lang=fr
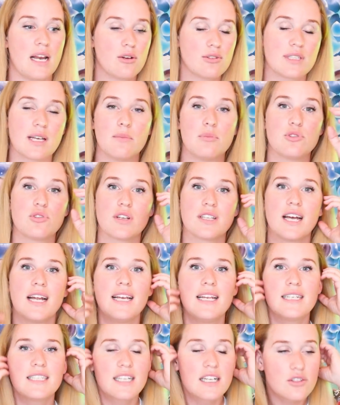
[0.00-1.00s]
là où t'as besoin
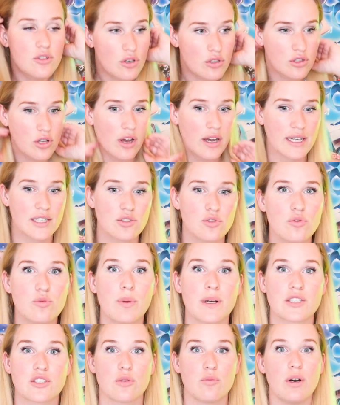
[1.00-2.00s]
d'aller, chez le docteur et tout,
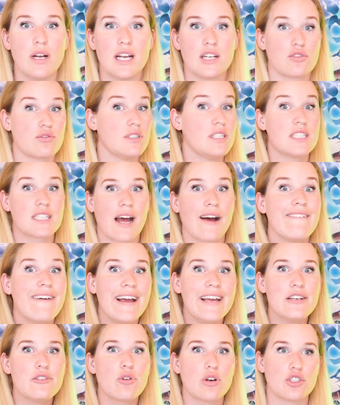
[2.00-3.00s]
parce que moi la journée je
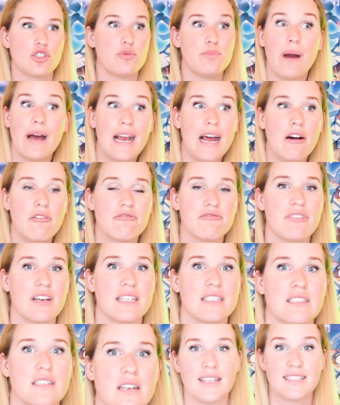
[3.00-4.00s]
travaille, quoi, je suis pas là en
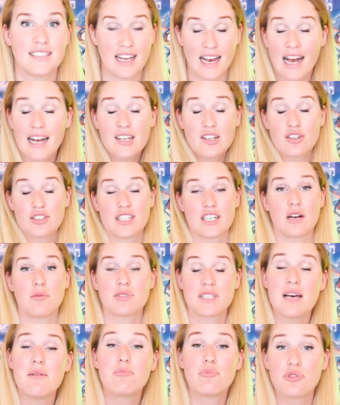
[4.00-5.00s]
fait. Et c'est là que j'ai
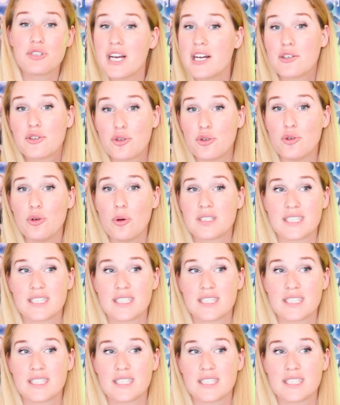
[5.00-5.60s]
commencé à me bouger le cul.